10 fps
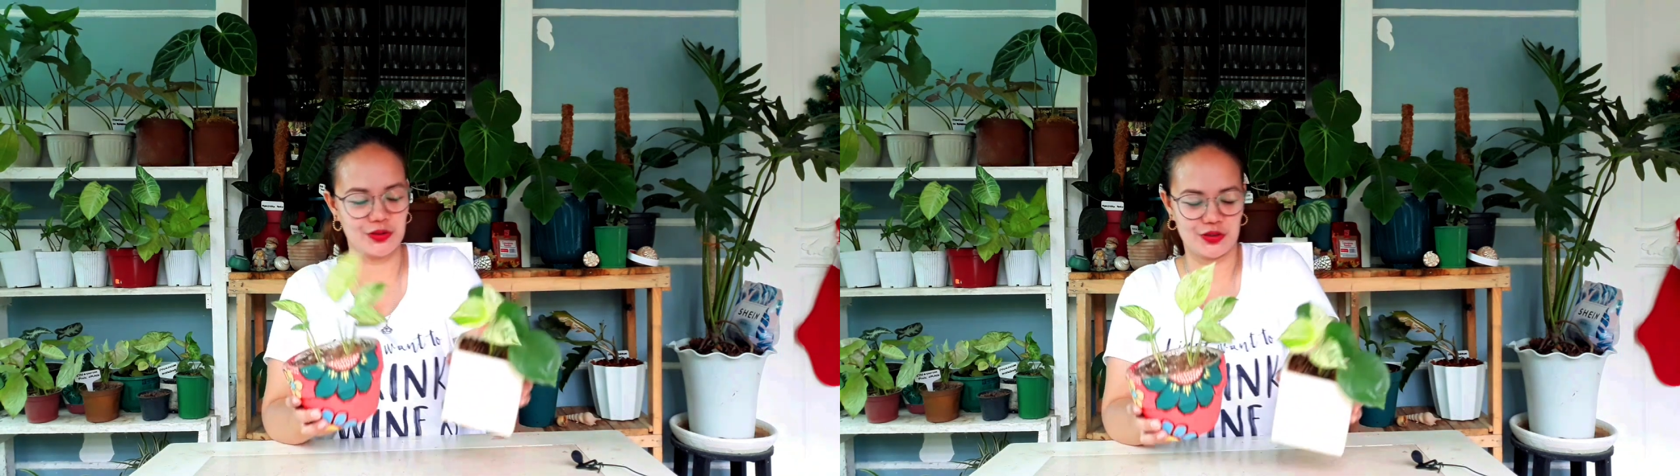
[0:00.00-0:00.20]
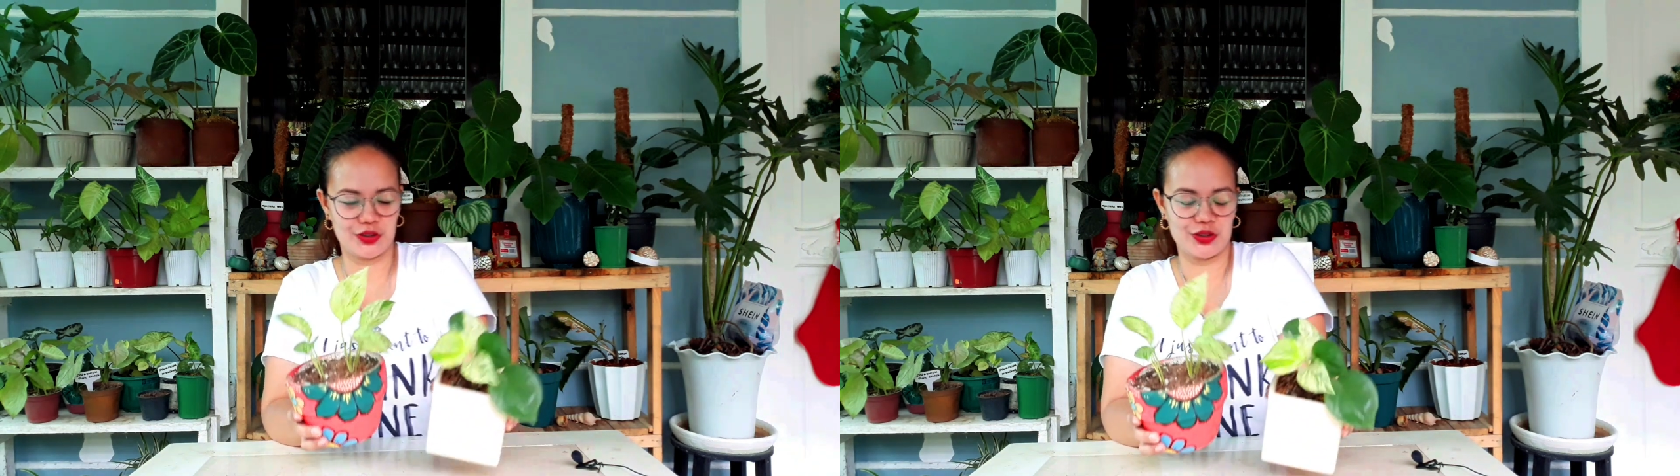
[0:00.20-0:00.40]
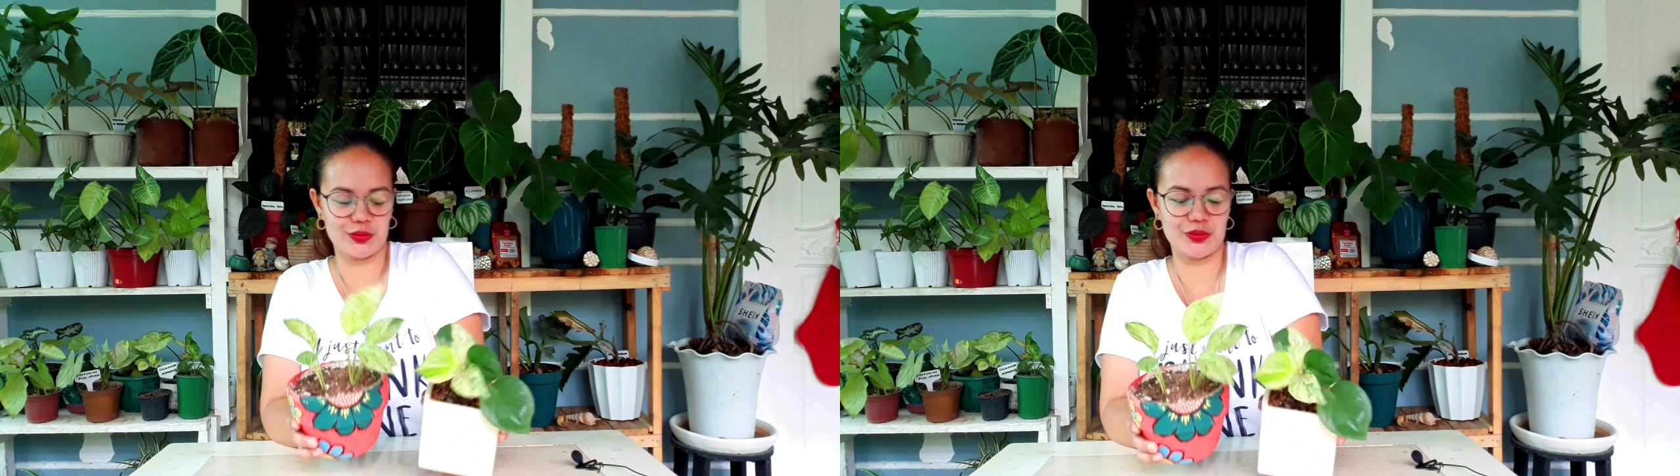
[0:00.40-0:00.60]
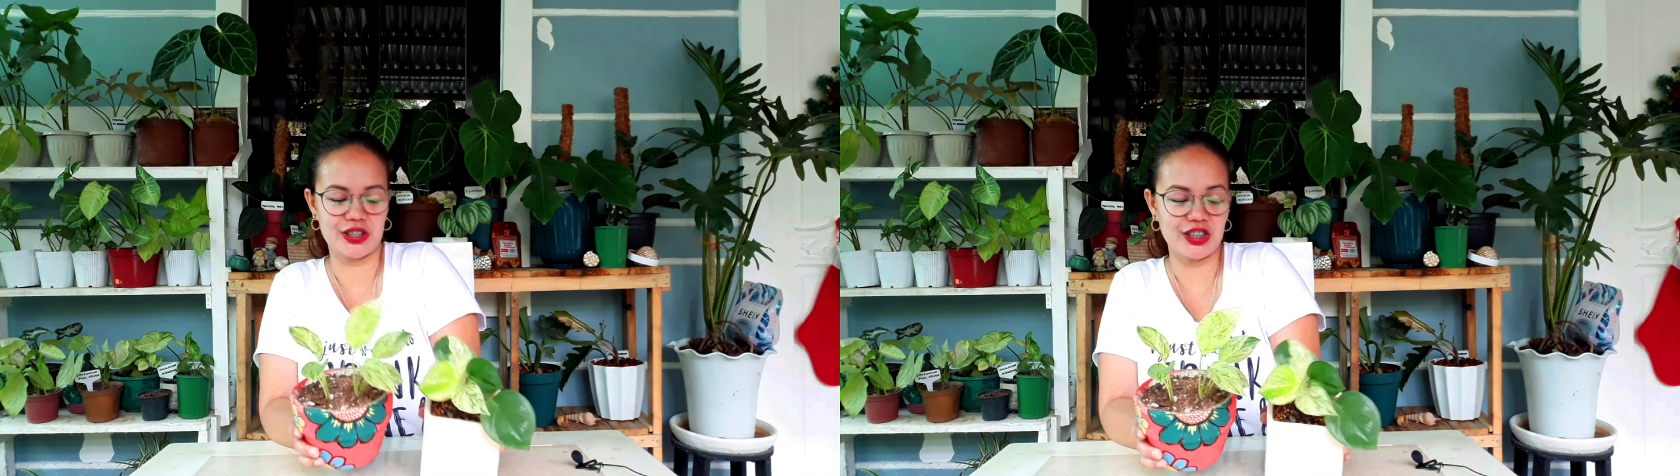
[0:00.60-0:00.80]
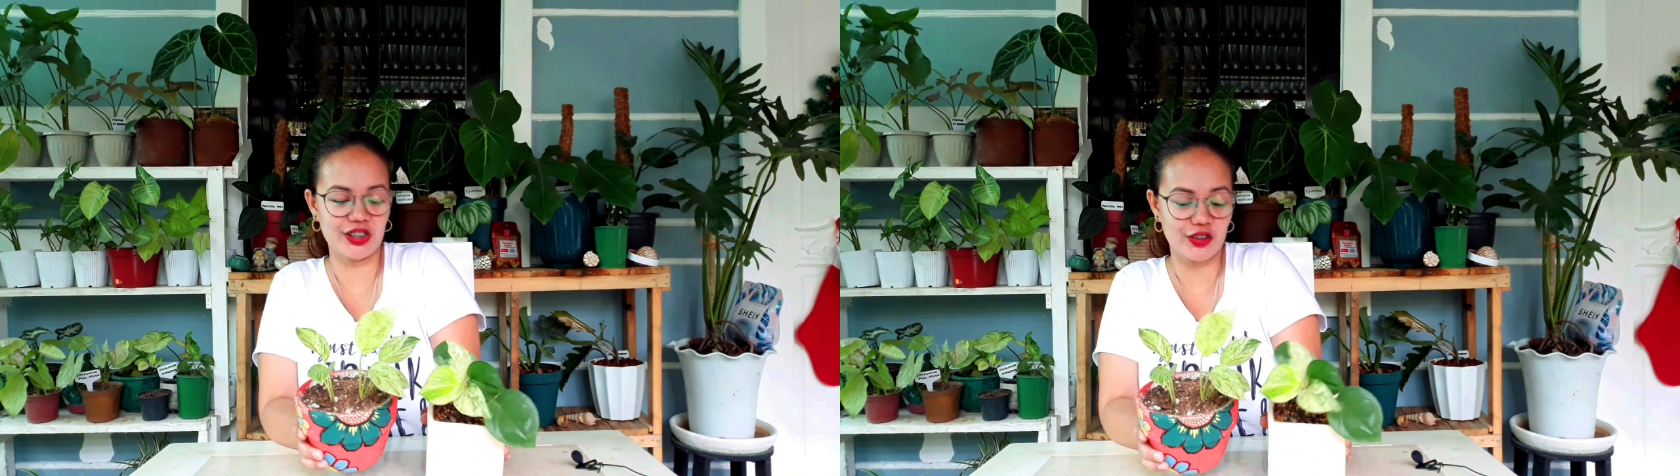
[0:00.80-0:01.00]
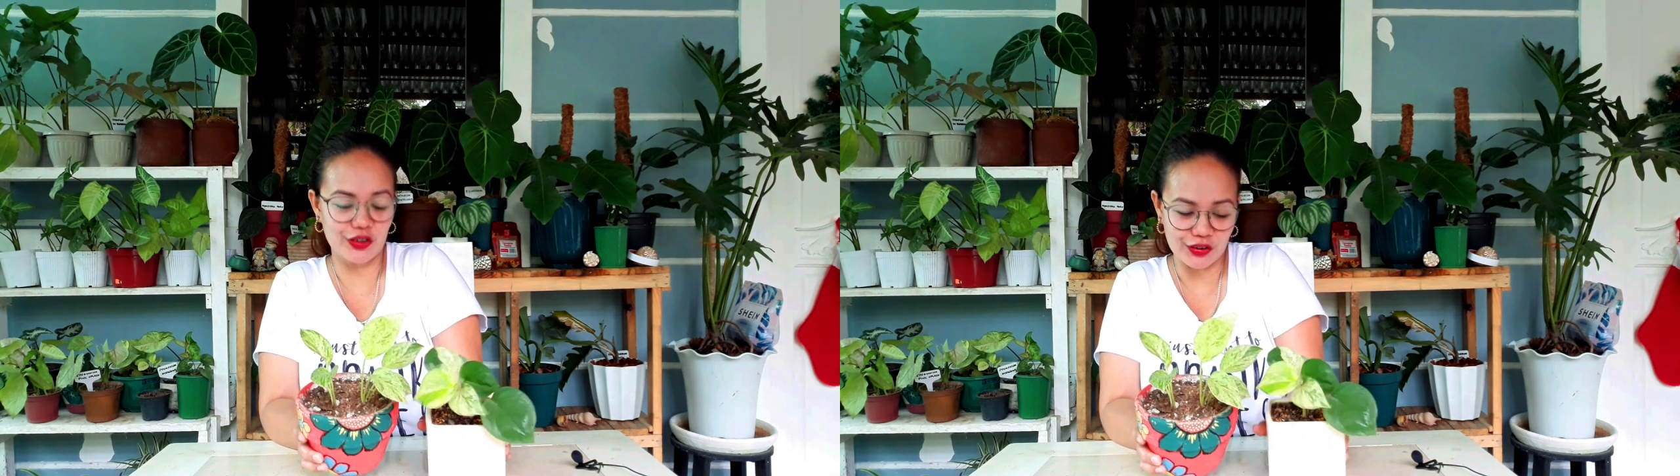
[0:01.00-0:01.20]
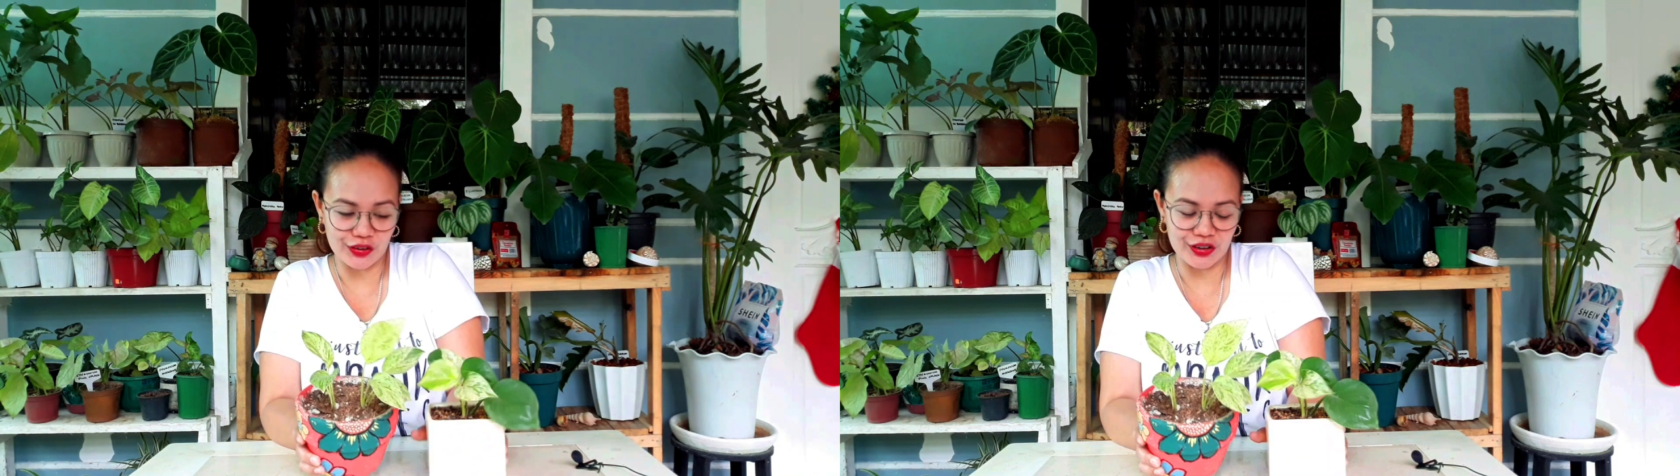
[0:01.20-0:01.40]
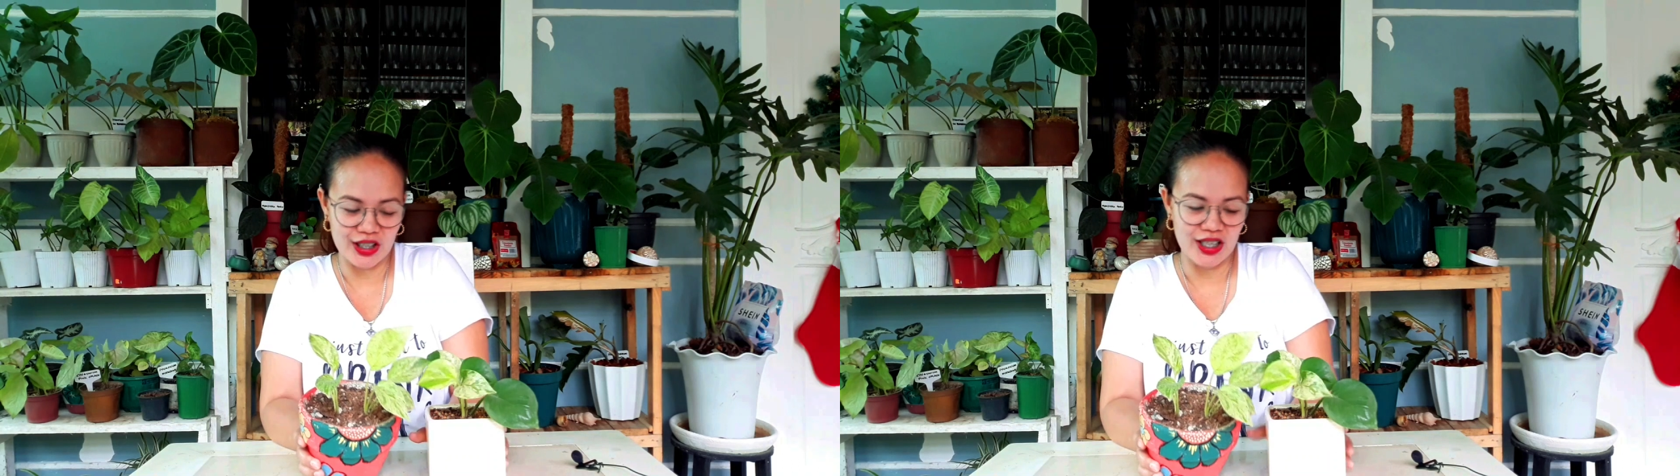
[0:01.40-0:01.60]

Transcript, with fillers: gusto mo din to.